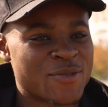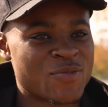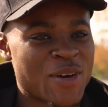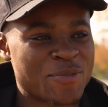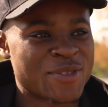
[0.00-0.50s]

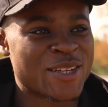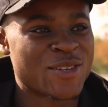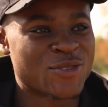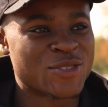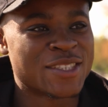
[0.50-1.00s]
Rồi tôi có một
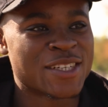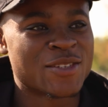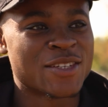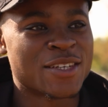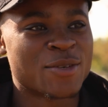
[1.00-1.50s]
cuộc hẹn với huấn
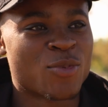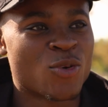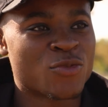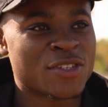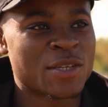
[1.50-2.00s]
luyện viên trưởng
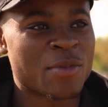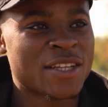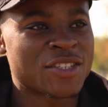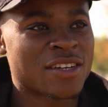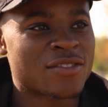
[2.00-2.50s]
của đội 1.
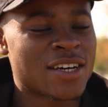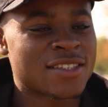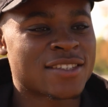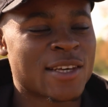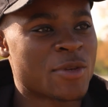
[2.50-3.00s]

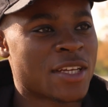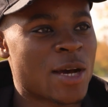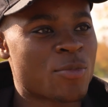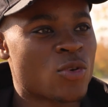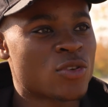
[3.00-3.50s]
Ông ấy gặp
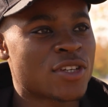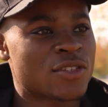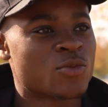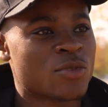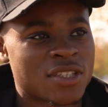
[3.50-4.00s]
tôi và đưa
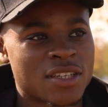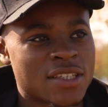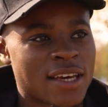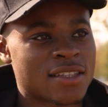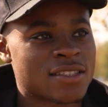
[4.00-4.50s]
tôi thẳng
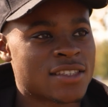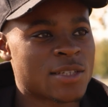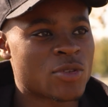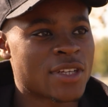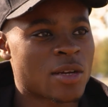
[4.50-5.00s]
tới khách sạn
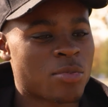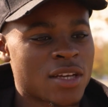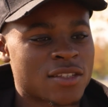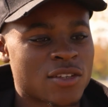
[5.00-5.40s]
của đội bóng.